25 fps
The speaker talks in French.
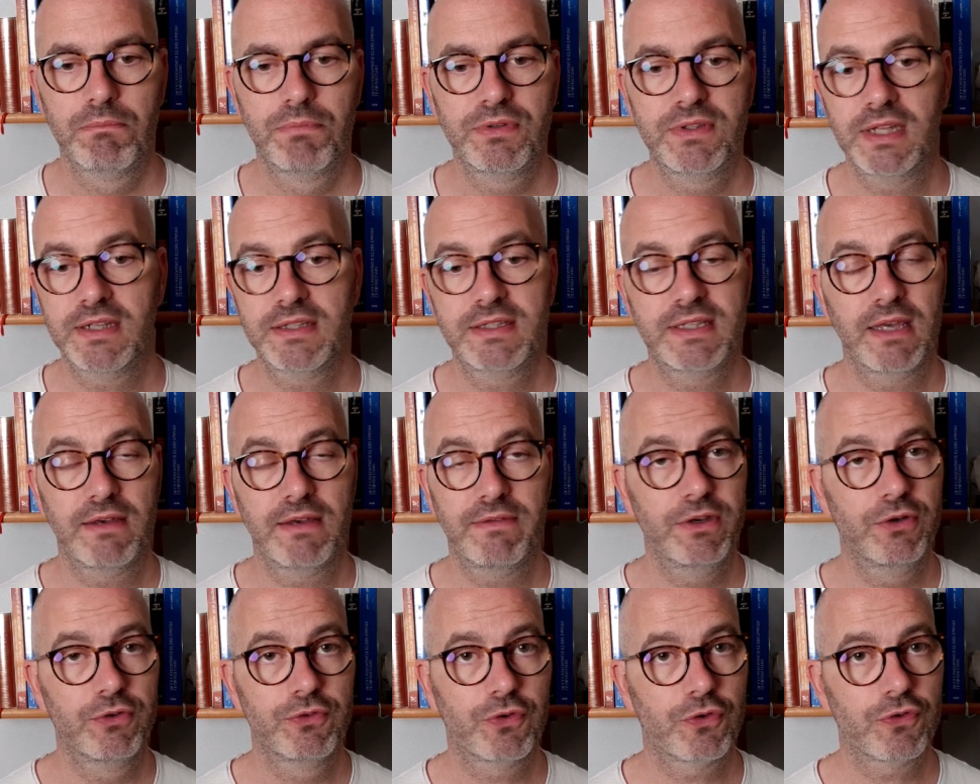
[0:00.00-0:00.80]
Peut-être qu'il y
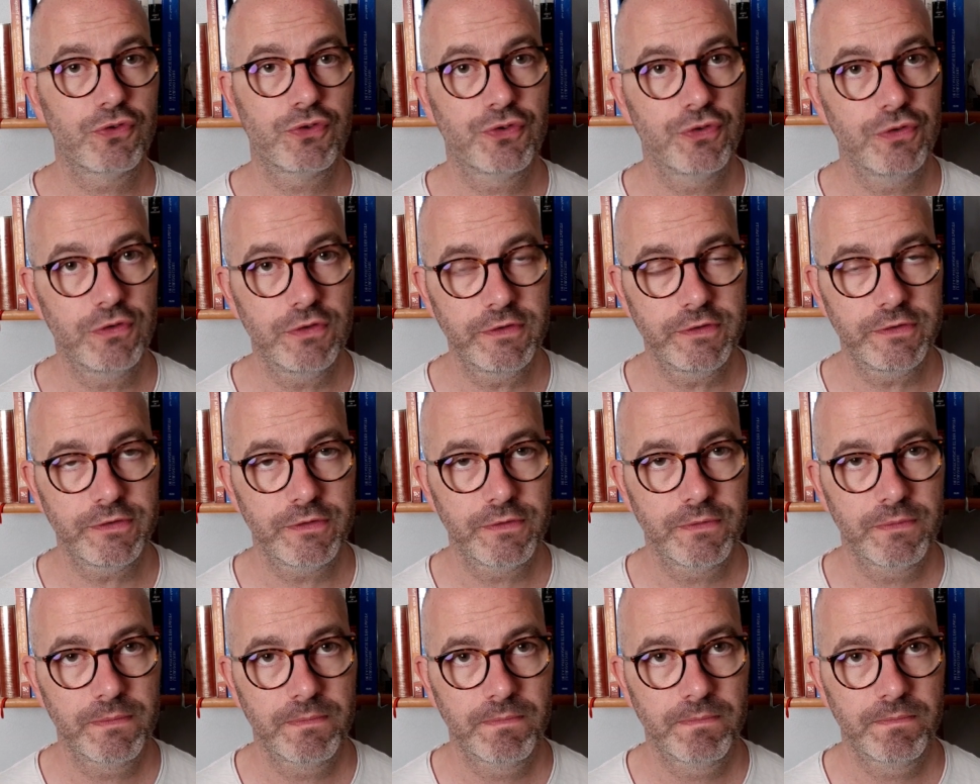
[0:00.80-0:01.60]
avait autre
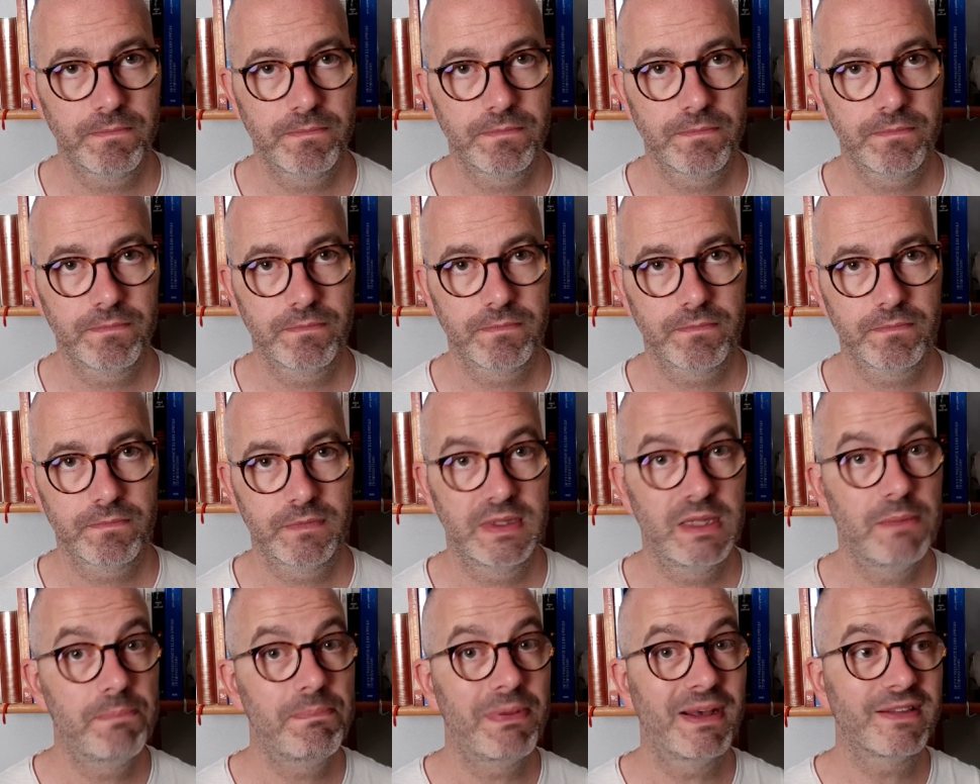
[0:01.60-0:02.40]
chose,
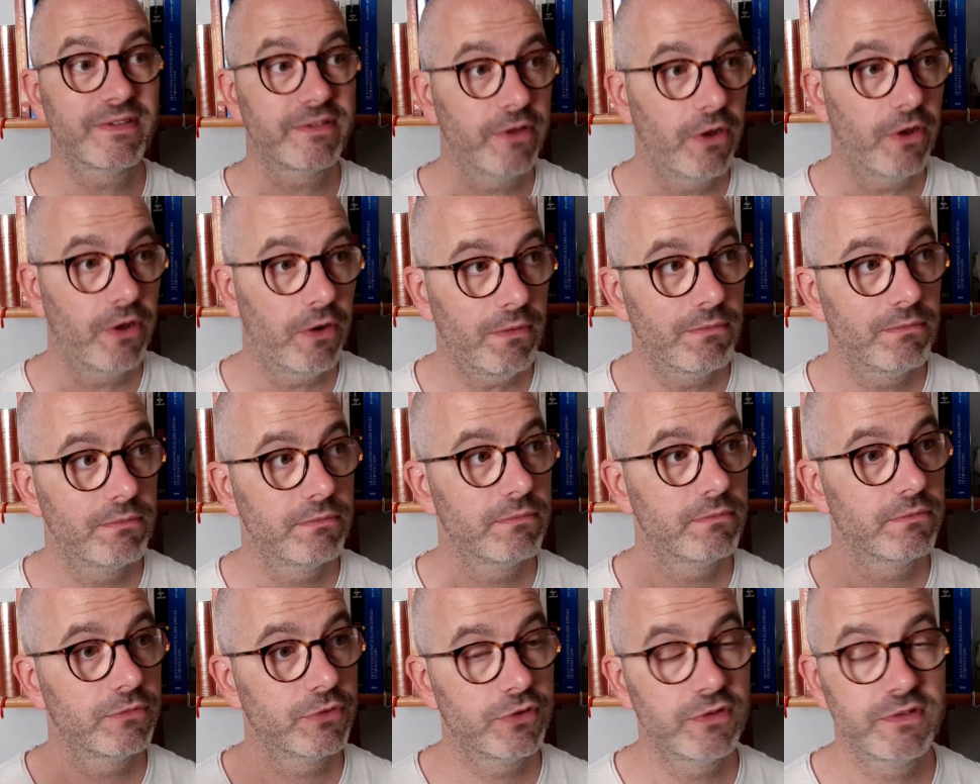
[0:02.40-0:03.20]
des passants,
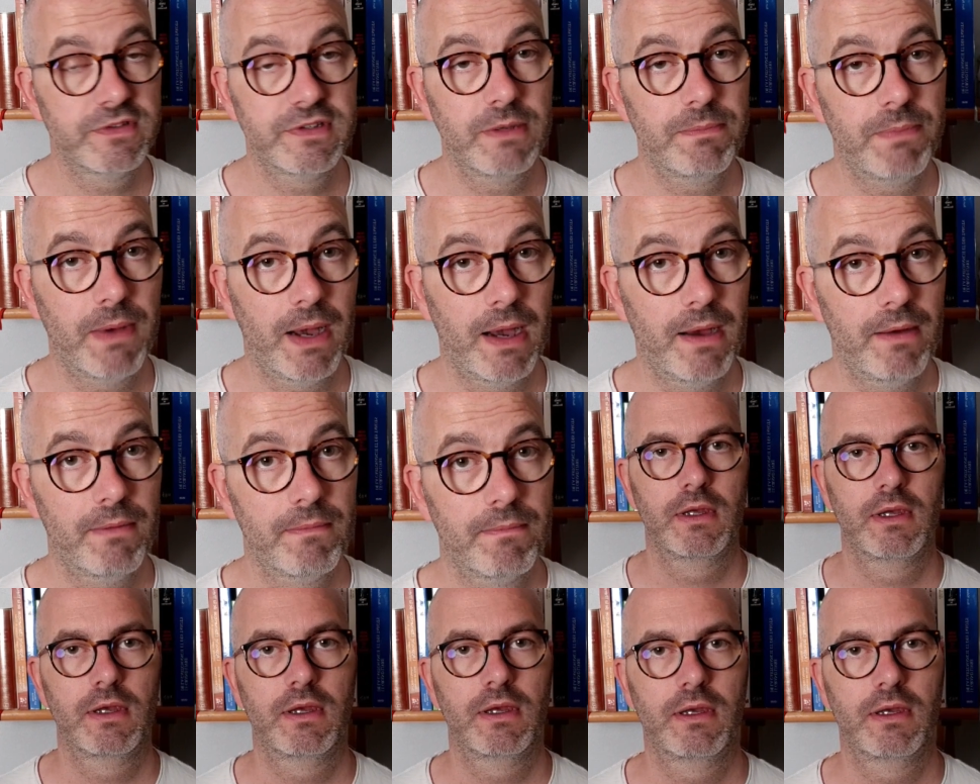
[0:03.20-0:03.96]
je ne sais pas.